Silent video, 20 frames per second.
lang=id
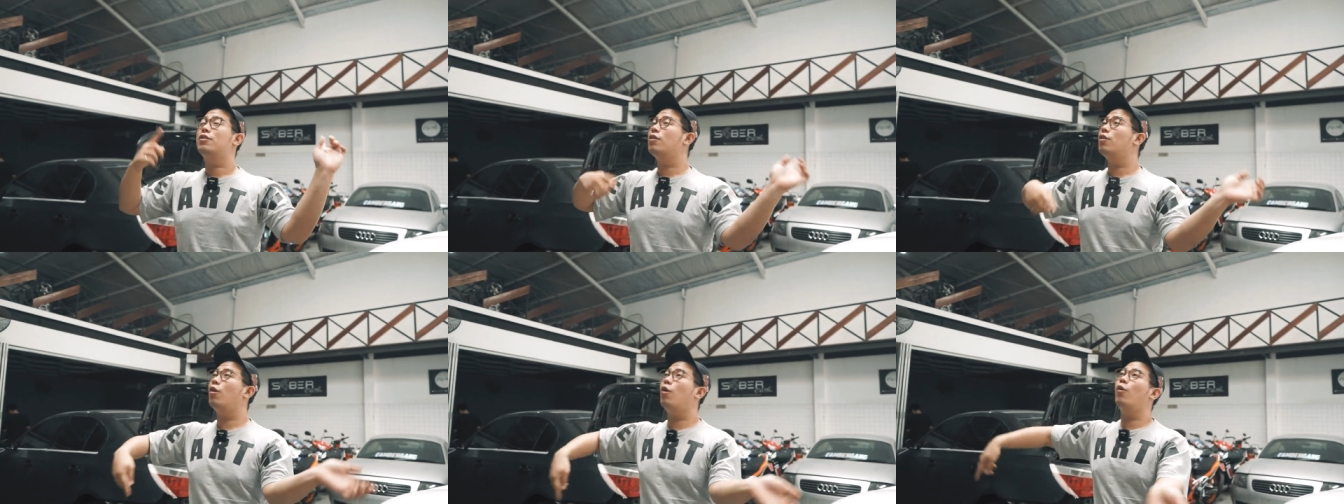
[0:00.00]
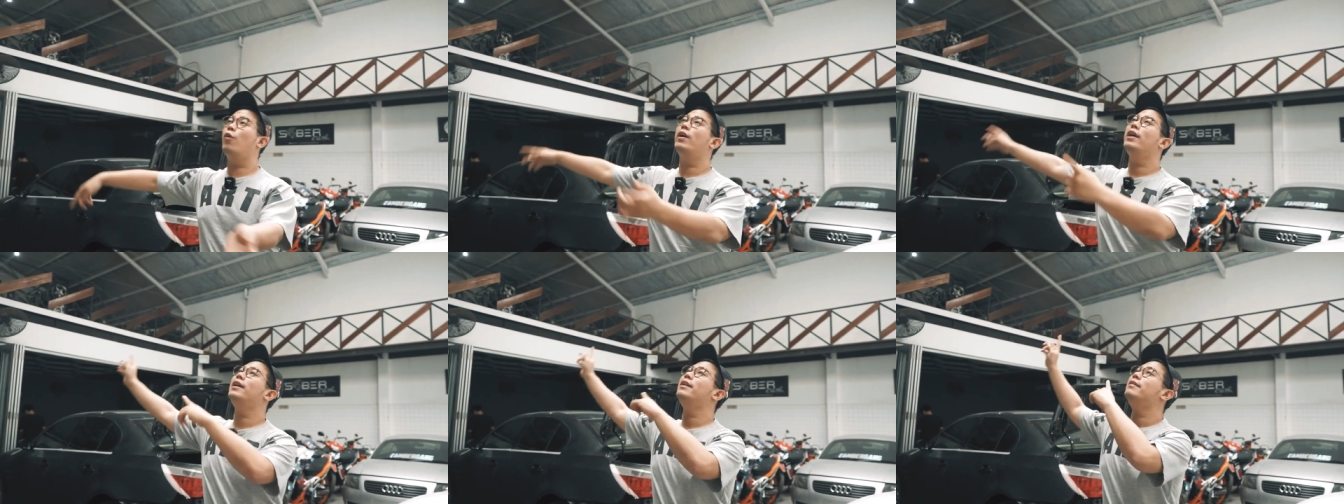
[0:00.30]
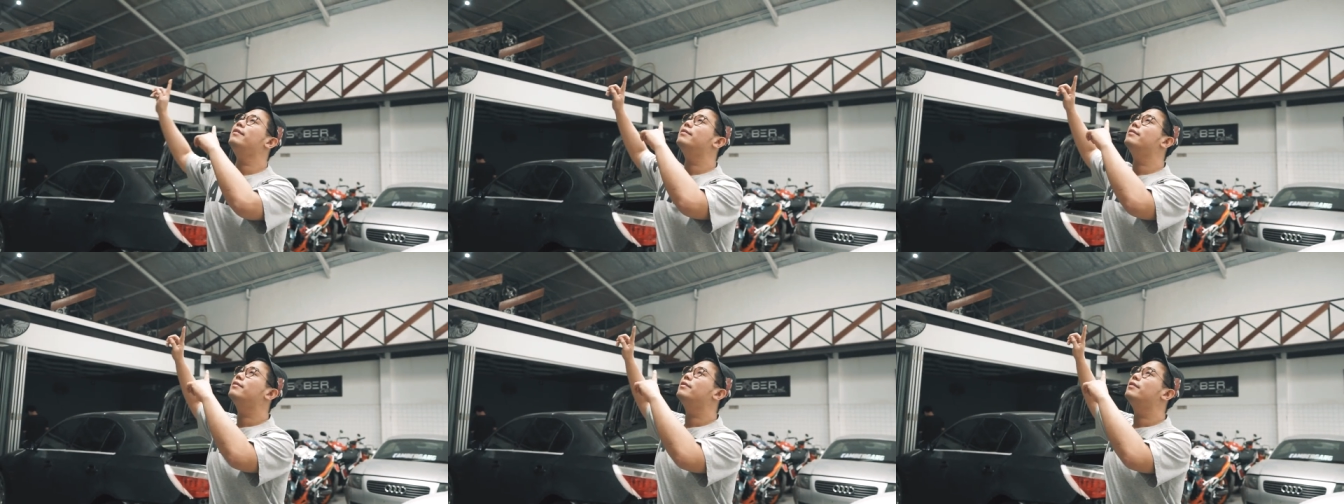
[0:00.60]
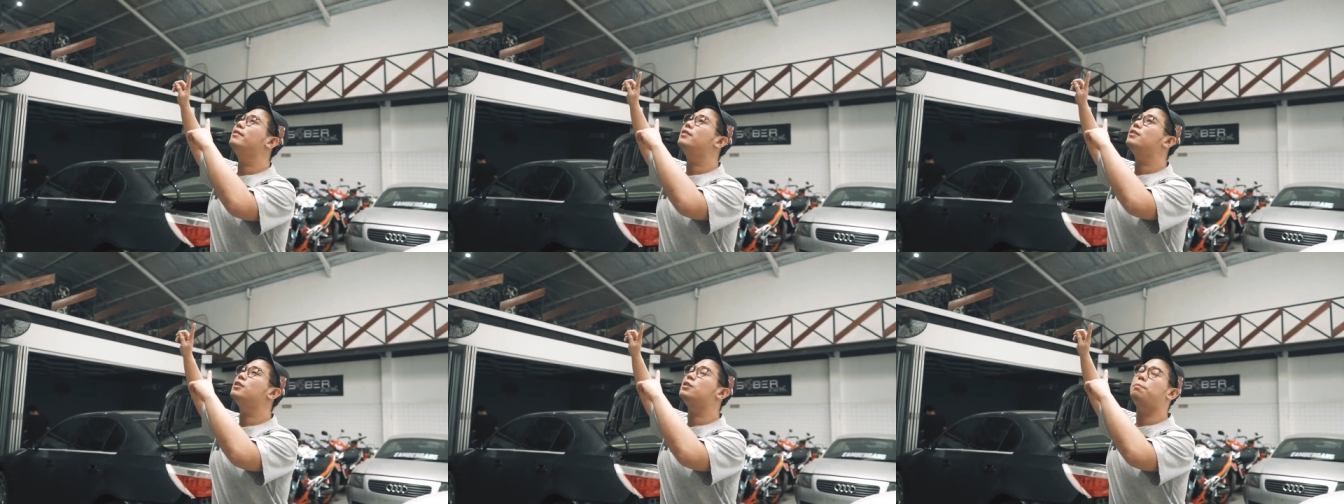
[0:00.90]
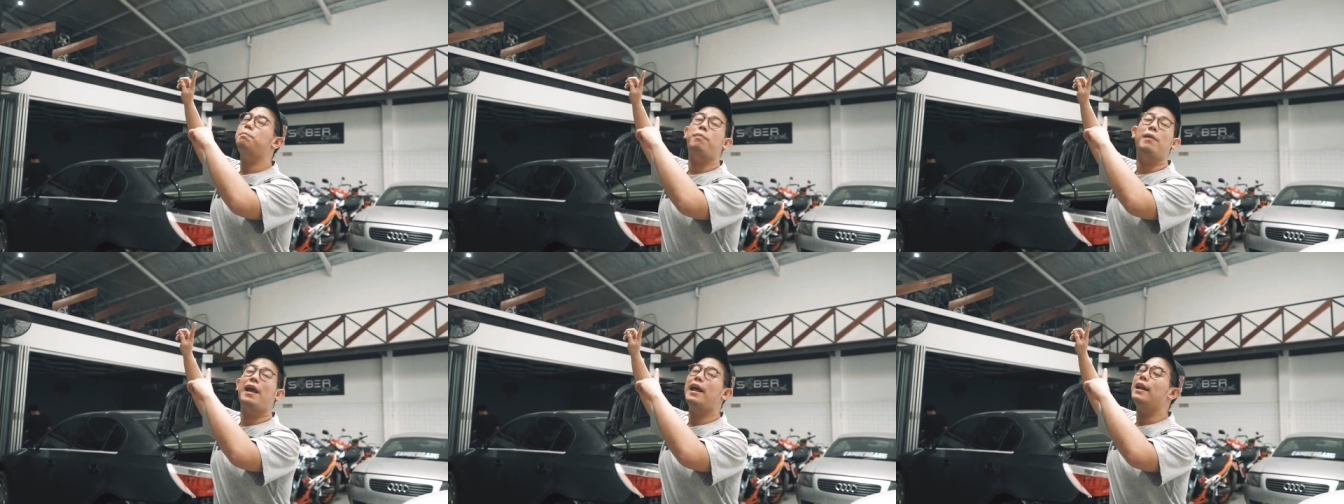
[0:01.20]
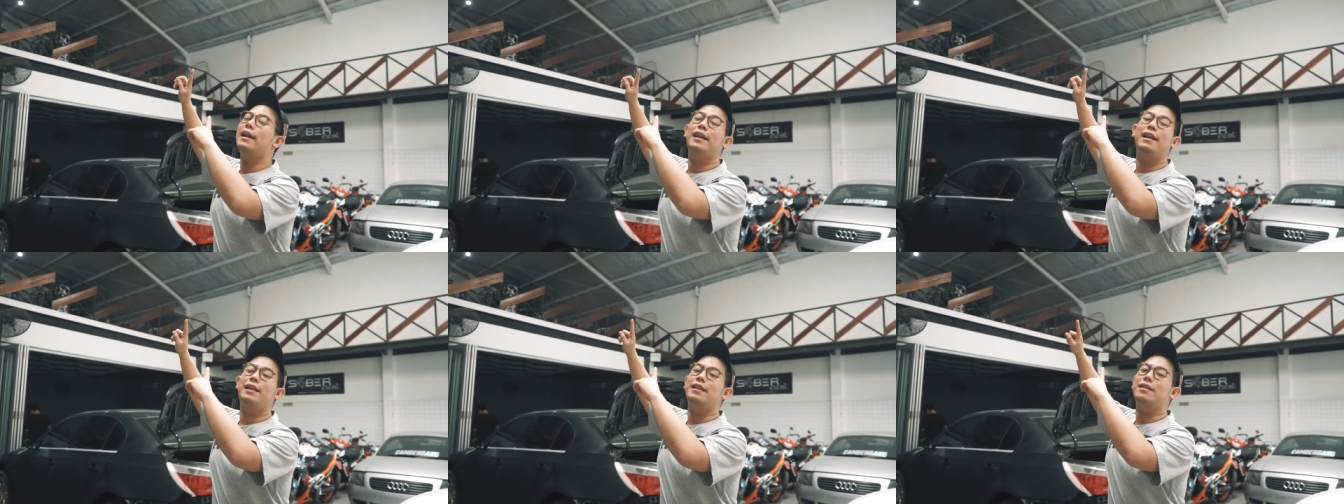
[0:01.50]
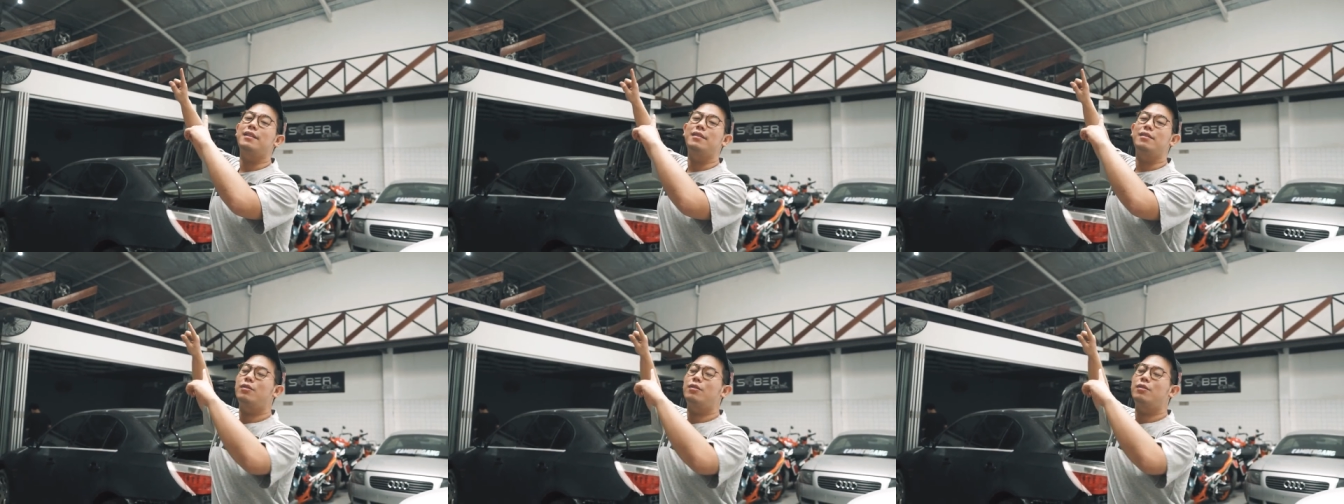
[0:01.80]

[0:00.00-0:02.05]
glowing, splendid.